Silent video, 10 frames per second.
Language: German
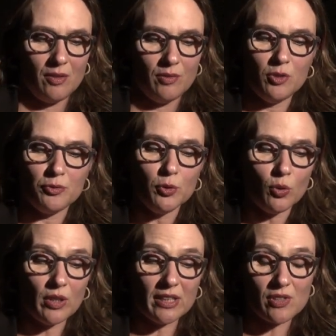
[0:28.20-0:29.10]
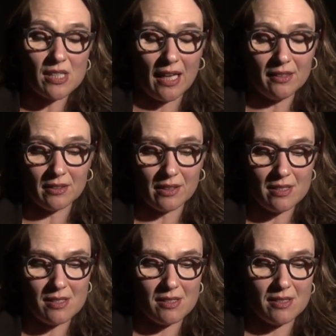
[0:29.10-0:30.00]
Will Führung etwas
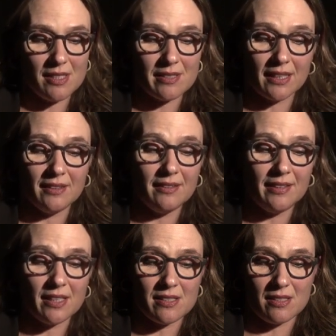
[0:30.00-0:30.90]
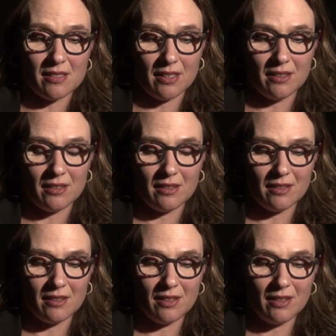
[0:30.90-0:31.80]
anderes, diskreditiert sie sich.
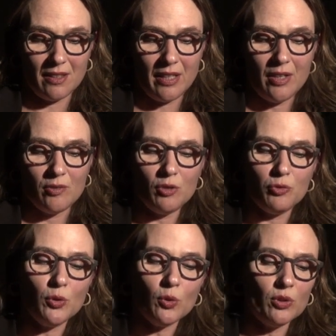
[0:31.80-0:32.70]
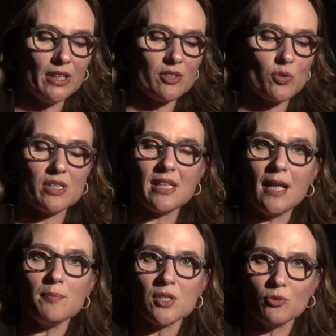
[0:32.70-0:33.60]
Wenn Führung nicht zur
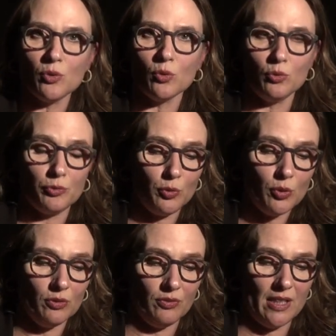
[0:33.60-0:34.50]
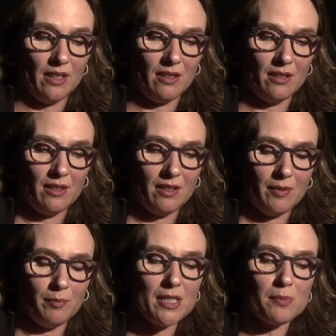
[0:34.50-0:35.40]
Selbstführung führen will,
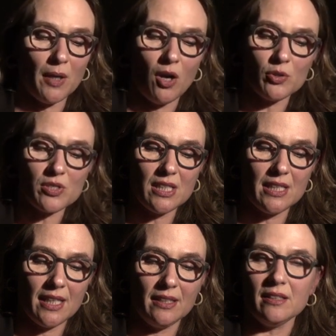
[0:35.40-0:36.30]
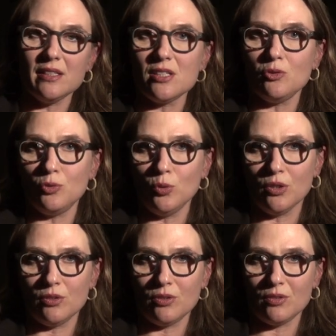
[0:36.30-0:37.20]
missbraucht sie jene, die sie
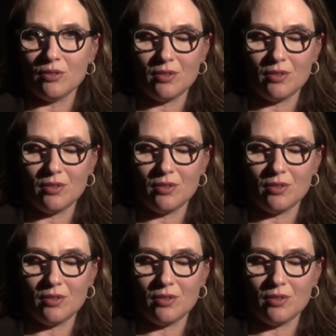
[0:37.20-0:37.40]
führt.